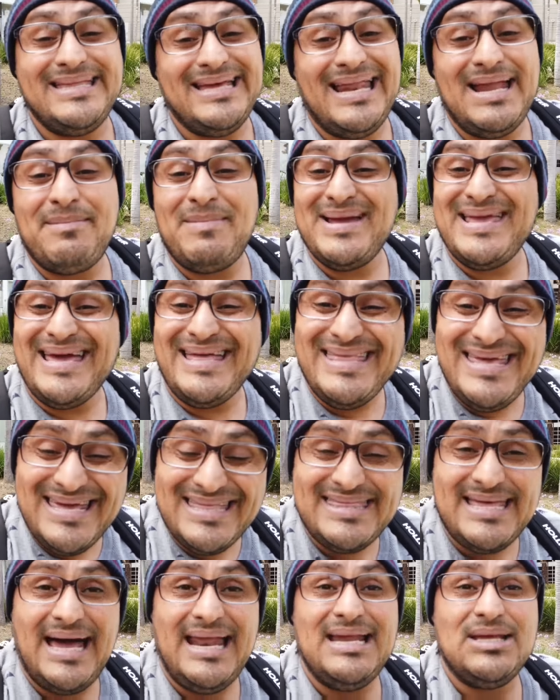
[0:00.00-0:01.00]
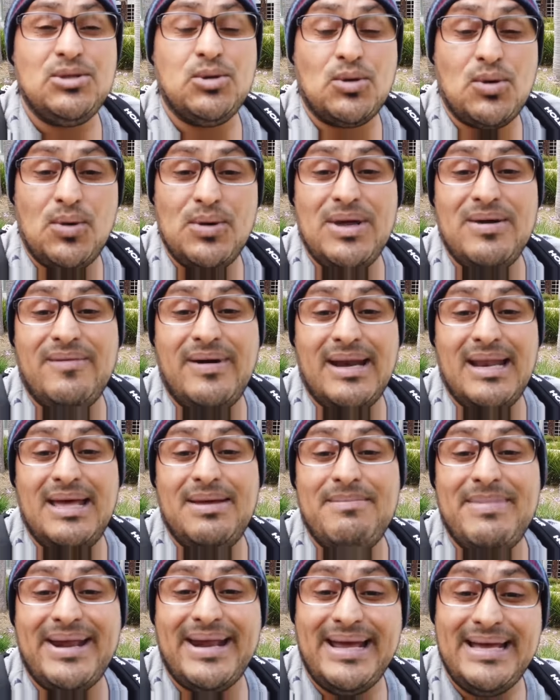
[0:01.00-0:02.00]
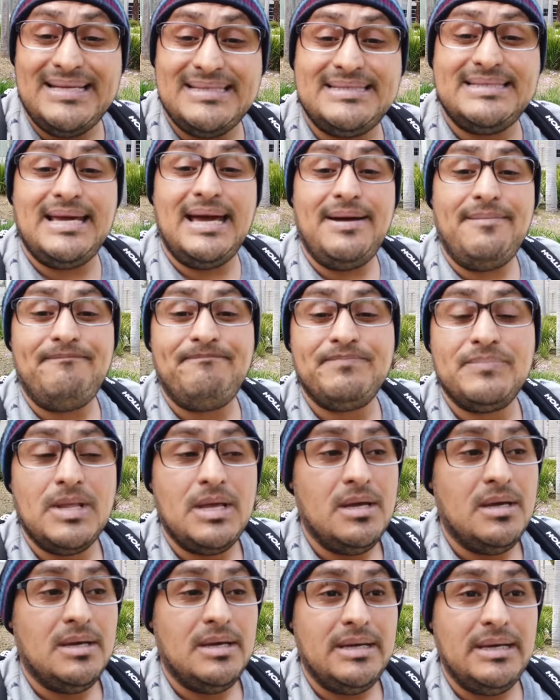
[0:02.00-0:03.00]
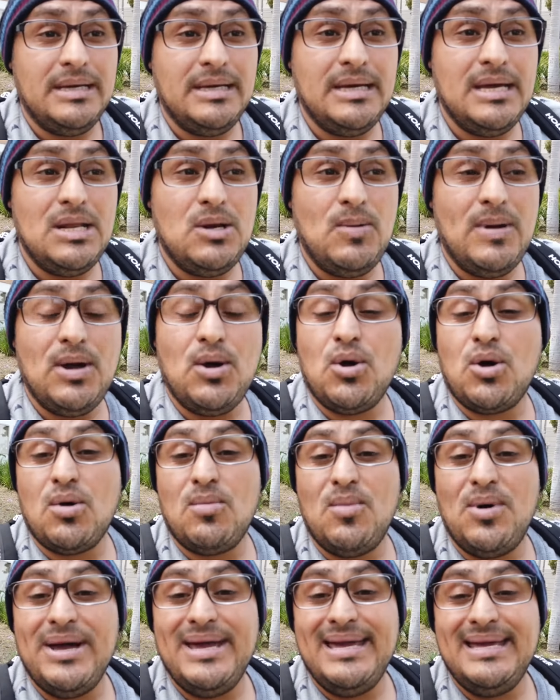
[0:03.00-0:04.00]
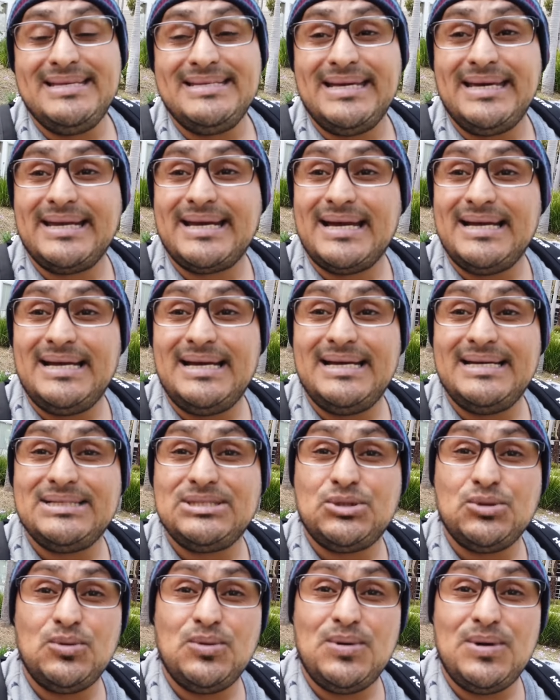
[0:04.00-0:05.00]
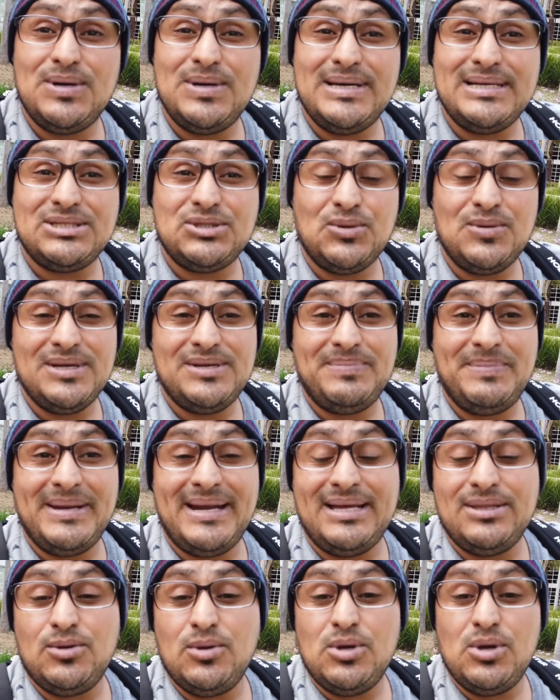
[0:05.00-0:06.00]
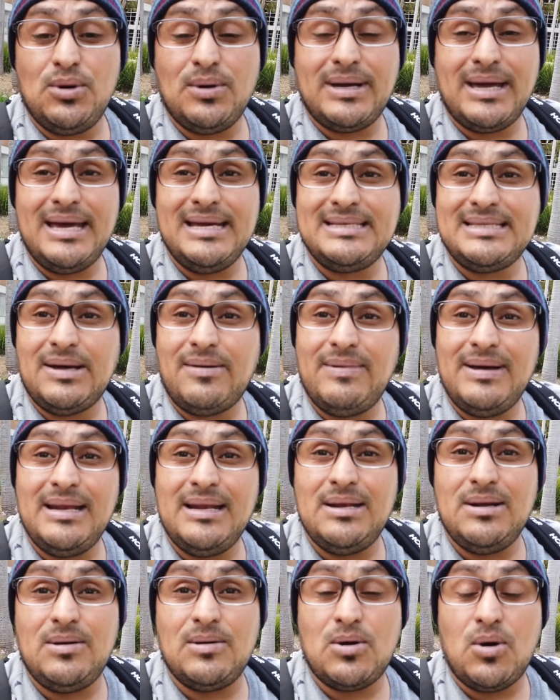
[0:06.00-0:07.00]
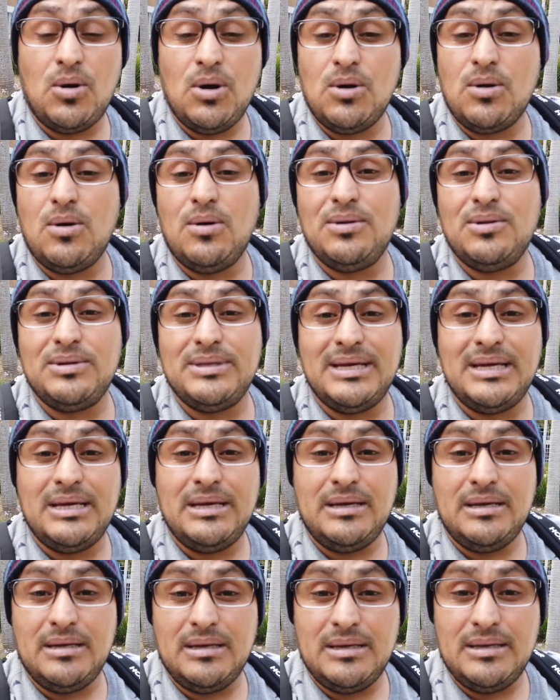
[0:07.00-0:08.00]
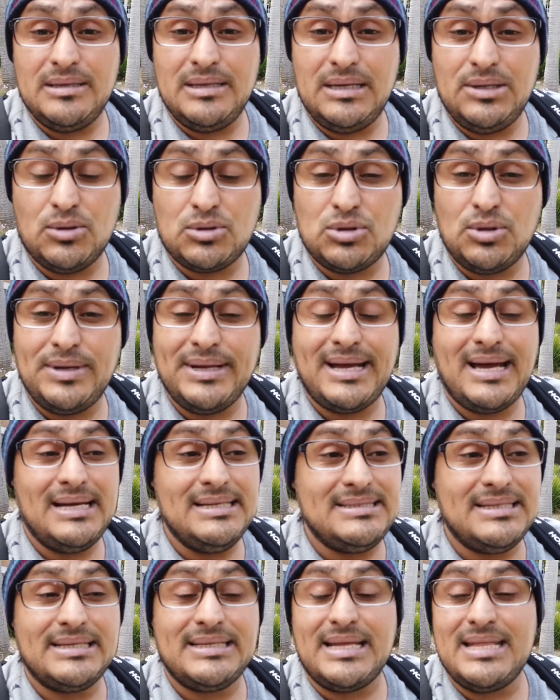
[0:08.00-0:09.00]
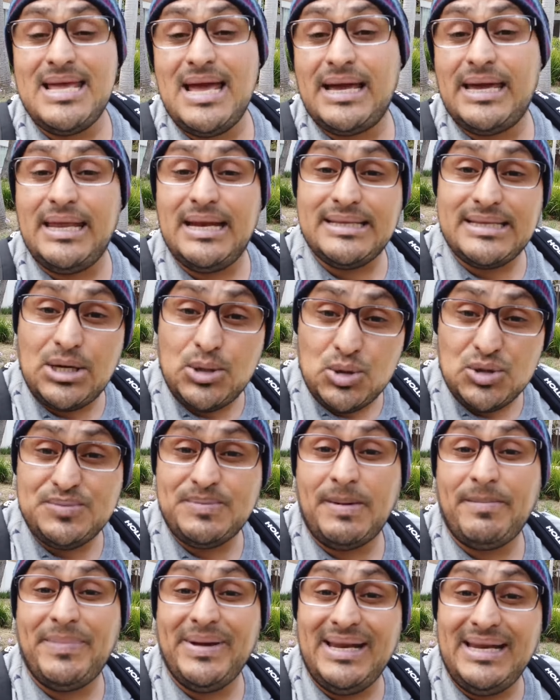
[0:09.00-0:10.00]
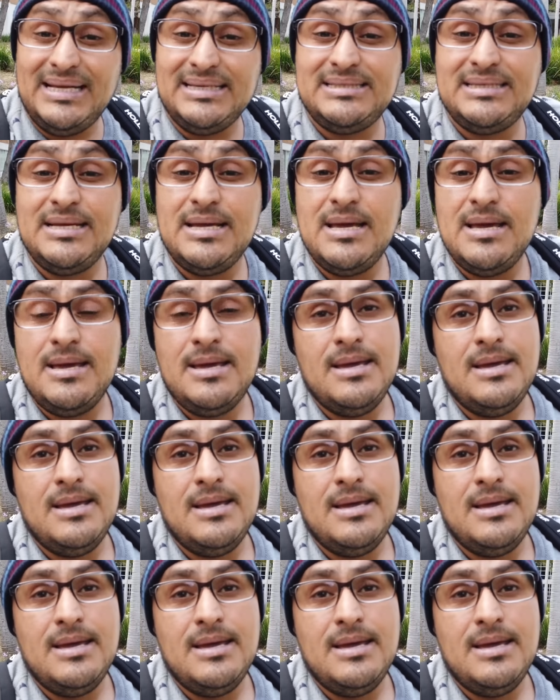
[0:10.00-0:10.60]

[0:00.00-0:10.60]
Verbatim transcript: desde la mañanita le tocó llevar la emergencia y luego como ahí cerca estuvo, estuve esperando yo que ahí estaba el oncólogo donde el doctor de cáncer tenía que ir a traer unos papeles